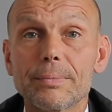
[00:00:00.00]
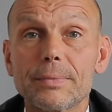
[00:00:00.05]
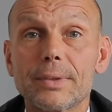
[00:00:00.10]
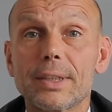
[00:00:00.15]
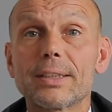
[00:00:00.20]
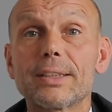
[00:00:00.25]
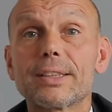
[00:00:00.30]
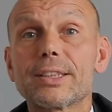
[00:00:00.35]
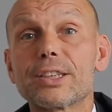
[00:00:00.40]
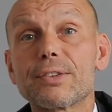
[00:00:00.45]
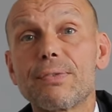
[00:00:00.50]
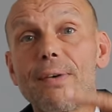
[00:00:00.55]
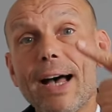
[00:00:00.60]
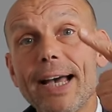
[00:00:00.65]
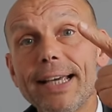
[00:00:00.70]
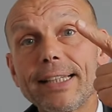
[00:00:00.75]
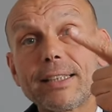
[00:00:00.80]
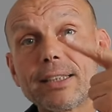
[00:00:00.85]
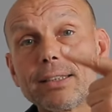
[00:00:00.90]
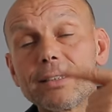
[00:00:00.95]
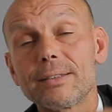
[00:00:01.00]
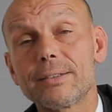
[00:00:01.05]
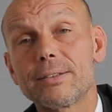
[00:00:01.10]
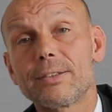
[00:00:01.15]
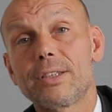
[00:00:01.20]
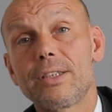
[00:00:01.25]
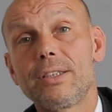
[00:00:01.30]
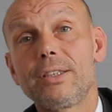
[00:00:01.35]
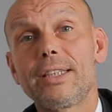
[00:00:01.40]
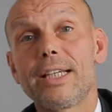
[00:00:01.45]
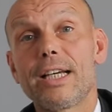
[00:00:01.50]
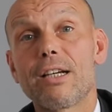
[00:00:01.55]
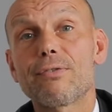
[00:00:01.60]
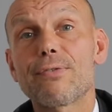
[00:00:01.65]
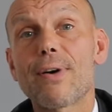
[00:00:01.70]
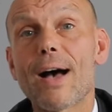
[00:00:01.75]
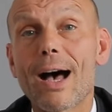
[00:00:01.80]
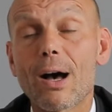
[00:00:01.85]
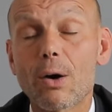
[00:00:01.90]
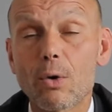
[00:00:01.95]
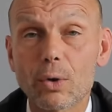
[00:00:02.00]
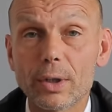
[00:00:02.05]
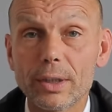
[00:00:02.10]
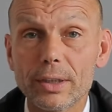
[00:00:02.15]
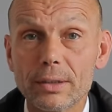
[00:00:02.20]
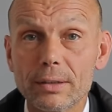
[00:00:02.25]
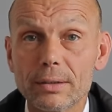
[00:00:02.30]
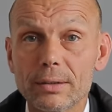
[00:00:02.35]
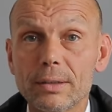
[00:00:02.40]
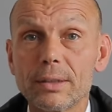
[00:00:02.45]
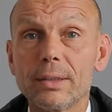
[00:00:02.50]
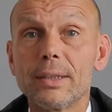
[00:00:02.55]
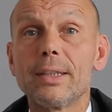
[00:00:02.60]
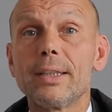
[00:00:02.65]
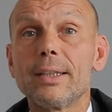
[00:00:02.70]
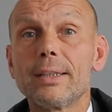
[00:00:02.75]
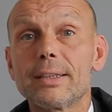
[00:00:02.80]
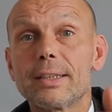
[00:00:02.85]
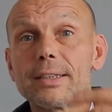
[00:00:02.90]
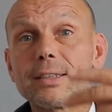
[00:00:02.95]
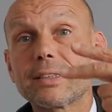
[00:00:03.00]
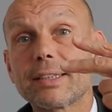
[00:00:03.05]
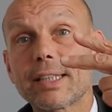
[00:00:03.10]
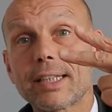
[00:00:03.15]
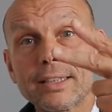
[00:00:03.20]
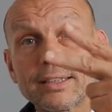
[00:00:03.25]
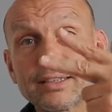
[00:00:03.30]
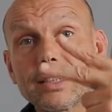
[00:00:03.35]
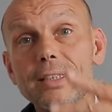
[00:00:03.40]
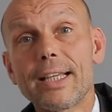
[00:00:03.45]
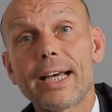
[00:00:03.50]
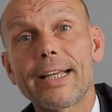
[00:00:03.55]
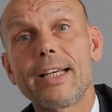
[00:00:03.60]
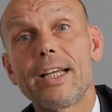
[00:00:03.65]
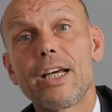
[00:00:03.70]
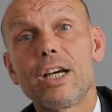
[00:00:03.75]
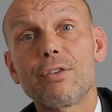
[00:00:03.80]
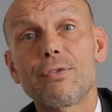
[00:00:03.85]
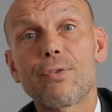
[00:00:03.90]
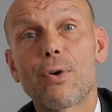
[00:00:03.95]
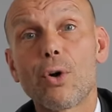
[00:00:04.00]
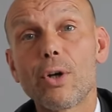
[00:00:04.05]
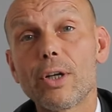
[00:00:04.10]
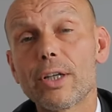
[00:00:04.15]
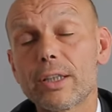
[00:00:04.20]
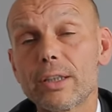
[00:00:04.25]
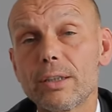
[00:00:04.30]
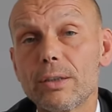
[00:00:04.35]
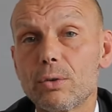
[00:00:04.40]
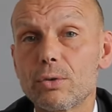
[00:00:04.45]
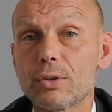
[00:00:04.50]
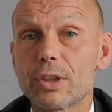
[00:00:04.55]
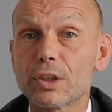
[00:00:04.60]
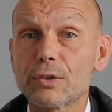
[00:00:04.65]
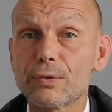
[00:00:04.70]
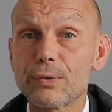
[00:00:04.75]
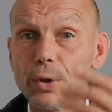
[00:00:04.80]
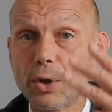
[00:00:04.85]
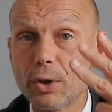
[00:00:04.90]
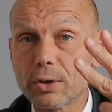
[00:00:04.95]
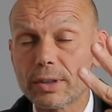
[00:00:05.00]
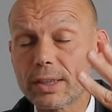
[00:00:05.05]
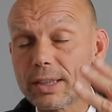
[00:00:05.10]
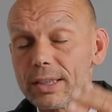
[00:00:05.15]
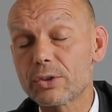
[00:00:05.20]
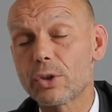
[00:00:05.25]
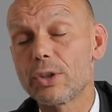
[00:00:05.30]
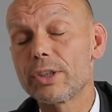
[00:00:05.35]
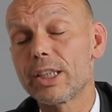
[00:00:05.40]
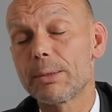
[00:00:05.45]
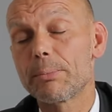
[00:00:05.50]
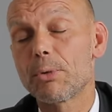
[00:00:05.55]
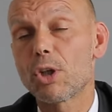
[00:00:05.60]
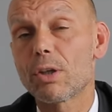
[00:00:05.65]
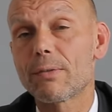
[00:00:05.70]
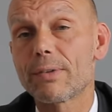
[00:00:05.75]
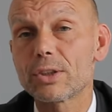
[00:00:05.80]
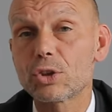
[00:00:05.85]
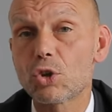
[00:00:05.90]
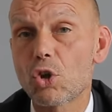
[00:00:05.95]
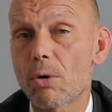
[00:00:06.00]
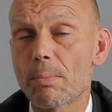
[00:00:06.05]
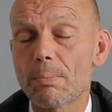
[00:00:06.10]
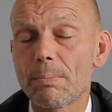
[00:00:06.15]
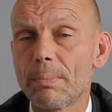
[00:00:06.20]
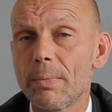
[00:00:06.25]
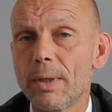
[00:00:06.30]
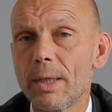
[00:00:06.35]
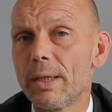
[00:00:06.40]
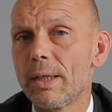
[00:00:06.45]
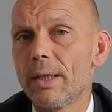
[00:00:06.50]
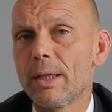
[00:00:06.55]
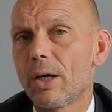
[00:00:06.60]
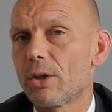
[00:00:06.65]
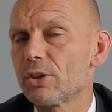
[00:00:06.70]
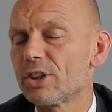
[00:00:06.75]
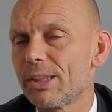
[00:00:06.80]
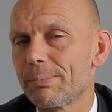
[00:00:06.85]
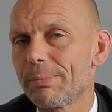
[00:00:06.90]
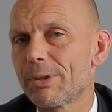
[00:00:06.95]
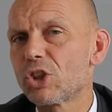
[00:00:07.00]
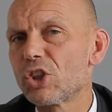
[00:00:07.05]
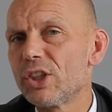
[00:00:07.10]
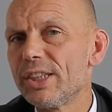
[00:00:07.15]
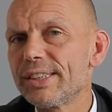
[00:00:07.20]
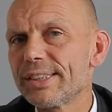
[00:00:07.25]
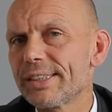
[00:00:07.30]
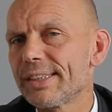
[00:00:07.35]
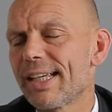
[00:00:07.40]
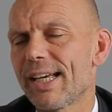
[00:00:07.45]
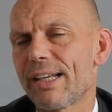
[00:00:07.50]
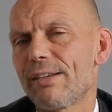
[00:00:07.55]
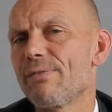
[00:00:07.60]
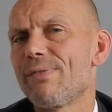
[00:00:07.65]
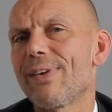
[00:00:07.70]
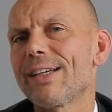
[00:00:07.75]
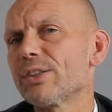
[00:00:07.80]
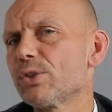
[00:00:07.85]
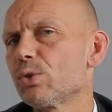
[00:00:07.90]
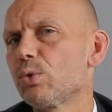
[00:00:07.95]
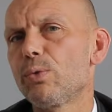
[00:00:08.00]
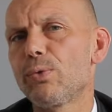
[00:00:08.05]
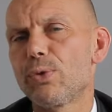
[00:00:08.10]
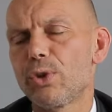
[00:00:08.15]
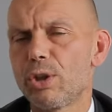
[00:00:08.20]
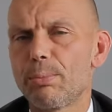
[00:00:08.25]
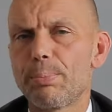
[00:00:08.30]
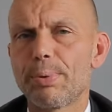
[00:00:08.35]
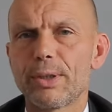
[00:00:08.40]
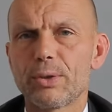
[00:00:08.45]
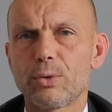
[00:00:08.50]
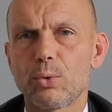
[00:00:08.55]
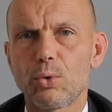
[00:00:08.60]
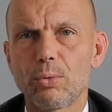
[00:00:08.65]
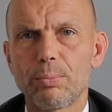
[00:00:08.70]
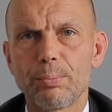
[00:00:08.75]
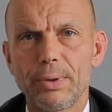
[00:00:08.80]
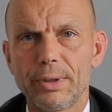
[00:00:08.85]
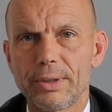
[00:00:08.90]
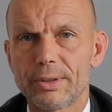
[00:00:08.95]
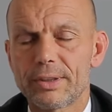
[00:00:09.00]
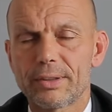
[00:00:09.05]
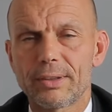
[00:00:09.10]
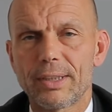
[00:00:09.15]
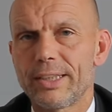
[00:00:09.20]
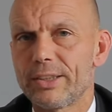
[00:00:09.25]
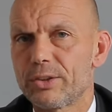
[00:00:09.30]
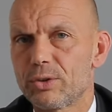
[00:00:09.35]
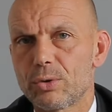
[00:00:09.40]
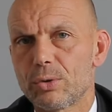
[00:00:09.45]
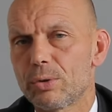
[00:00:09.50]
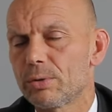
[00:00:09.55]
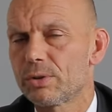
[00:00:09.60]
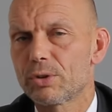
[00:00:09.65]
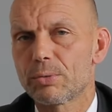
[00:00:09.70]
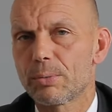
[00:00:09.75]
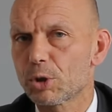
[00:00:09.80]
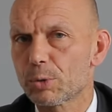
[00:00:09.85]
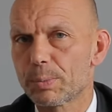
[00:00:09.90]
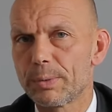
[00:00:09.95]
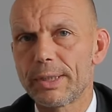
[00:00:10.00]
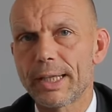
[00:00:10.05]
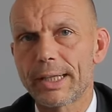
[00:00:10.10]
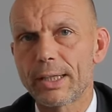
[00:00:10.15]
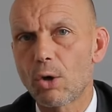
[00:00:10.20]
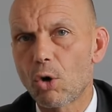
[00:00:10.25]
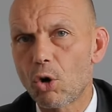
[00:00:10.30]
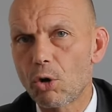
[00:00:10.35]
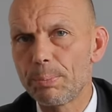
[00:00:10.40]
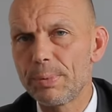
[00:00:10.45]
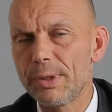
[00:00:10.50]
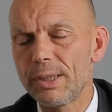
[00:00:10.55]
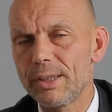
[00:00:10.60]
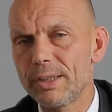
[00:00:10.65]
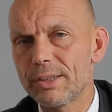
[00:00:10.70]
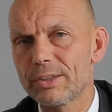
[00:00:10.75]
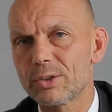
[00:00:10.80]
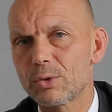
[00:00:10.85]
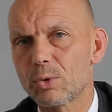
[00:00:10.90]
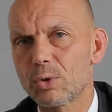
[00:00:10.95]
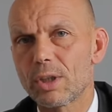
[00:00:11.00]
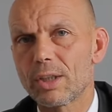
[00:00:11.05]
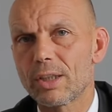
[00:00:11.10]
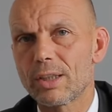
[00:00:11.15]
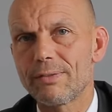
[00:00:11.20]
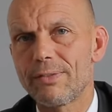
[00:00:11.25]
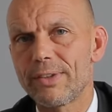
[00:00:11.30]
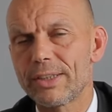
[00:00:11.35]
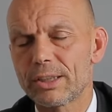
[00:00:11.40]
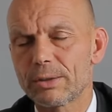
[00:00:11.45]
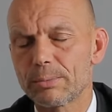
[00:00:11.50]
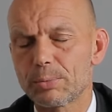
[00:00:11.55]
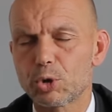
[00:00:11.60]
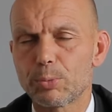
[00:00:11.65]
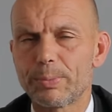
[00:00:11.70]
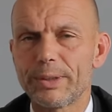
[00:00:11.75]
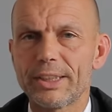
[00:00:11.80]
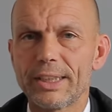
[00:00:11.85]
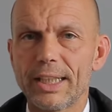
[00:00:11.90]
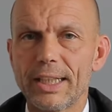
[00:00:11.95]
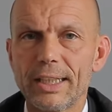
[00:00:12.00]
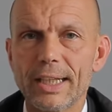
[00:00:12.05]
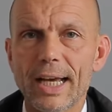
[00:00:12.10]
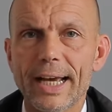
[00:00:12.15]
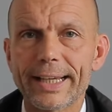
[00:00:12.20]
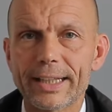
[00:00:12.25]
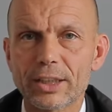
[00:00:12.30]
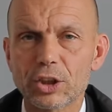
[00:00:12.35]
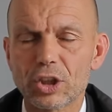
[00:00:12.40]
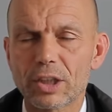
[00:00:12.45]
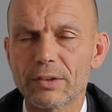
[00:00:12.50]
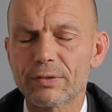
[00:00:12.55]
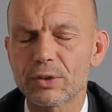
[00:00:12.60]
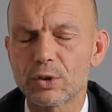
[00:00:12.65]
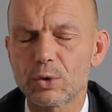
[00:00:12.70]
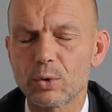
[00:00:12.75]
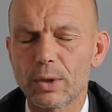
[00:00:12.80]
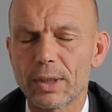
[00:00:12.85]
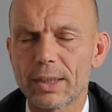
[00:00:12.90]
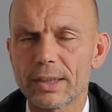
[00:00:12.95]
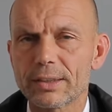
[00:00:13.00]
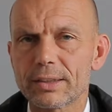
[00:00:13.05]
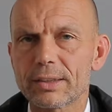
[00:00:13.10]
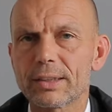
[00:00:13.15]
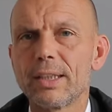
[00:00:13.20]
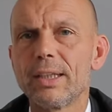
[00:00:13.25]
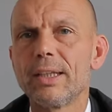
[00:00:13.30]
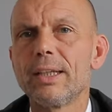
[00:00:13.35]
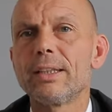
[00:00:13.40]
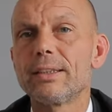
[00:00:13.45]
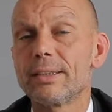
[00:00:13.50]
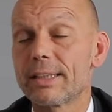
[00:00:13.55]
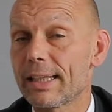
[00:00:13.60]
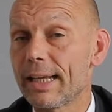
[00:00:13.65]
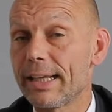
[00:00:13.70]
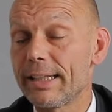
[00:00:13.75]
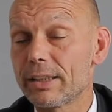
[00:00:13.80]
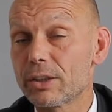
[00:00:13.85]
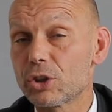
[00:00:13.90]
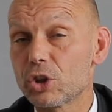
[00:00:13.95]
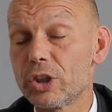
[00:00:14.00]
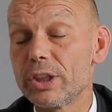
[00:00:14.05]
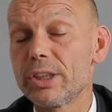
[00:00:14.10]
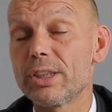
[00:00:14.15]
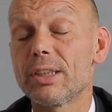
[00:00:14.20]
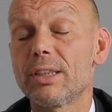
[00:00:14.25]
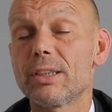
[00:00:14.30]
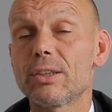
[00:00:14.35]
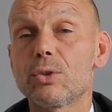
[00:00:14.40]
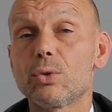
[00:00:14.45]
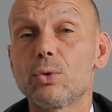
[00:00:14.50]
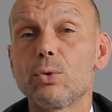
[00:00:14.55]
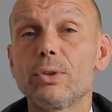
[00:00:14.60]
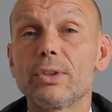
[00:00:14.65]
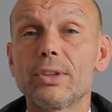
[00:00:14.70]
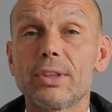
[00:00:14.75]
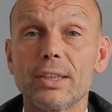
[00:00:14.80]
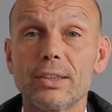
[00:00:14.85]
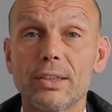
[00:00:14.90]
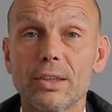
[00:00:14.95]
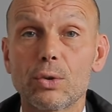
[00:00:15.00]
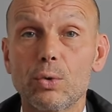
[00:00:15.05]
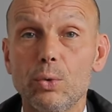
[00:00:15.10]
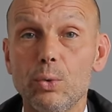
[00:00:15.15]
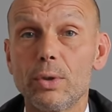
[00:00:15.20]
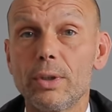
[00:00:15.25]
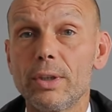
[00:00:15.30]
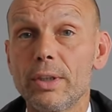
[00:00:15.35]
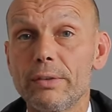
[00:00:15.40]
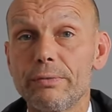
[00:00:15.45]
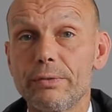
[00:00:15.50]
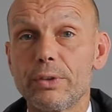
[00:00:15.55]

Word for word: Das zweite sind die Erfahrungen. Das dritte deine Erfolge und das vierte, da sollte immer noch was kommen, aus dem man schließen kann, was du für eine Person bist. Also zum Beispiel deine Hobbys oder welche speziellen Eigenschaften du hast. Eine kleine Geschichte dazu ist sehr, sehr cool.